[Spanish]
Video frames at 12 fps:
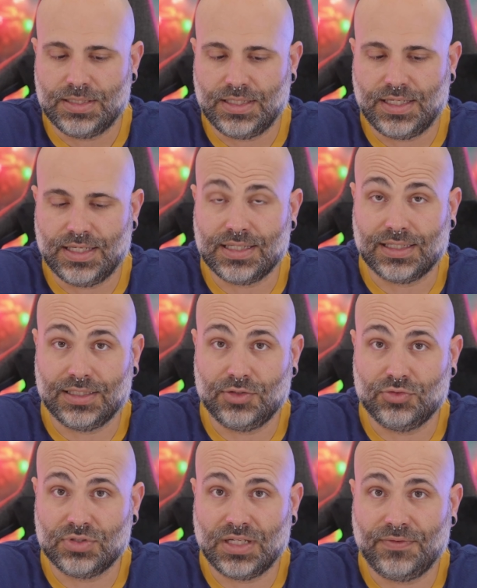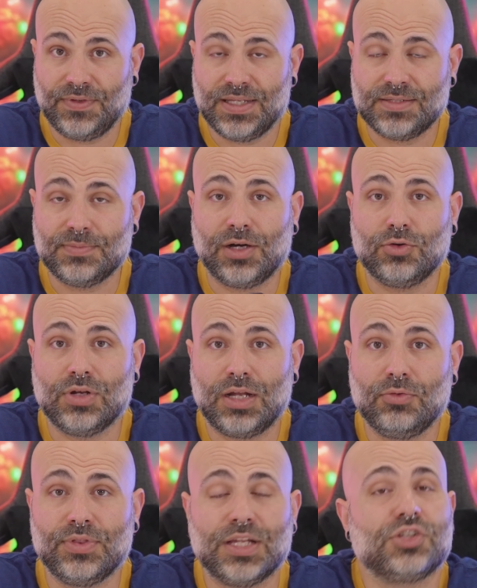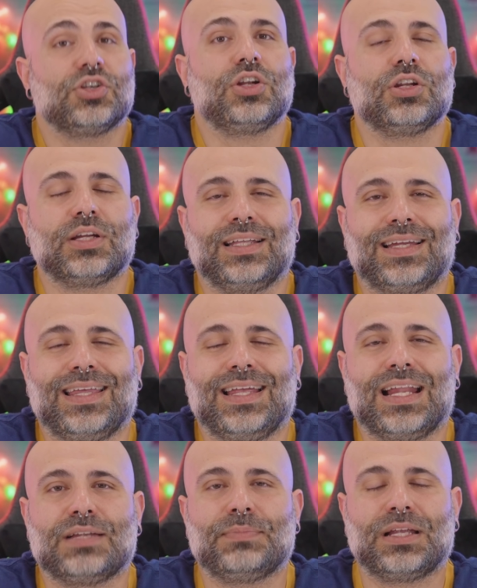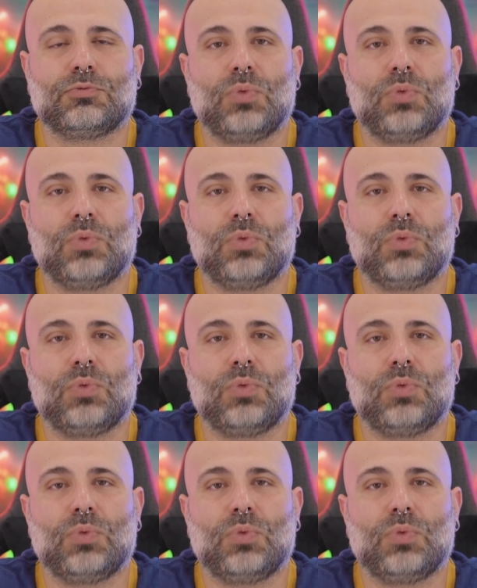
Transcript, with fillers: así que sácate tus selfies bajo la luz del sol que quedarás más